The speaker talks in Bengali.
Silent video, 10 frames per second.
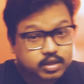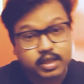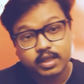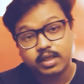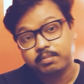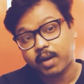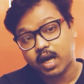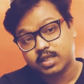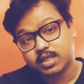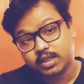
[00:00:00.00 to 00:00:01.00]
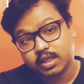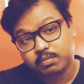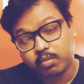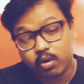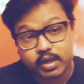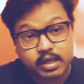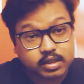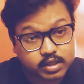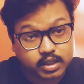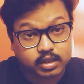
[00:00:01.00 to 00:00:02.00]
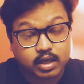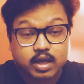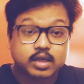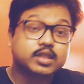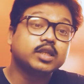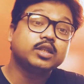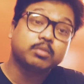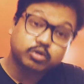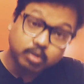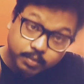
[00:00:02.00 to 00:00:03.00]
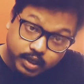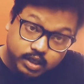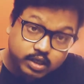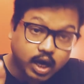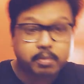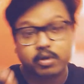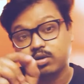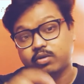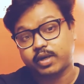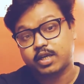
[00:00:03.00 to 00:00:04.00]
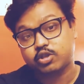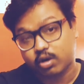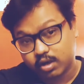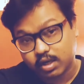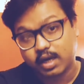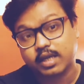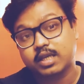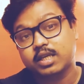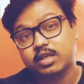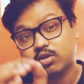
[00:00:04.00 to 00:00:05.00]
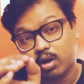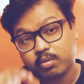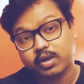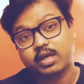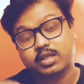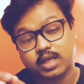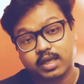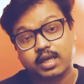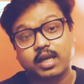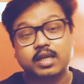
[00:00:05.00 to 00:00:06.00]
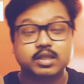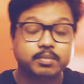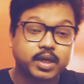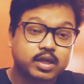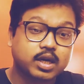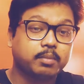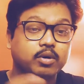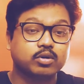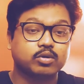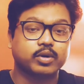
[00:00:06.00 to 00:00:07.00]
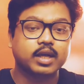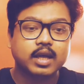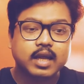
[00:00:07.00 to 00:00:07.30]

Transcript: তিনি বাজেটের পরের দিন নিজের রীতিমতো বিজ্ঞাপন করে সরকারি খবরের চ্যানেলে নিজে বিজ্ঞাপন করে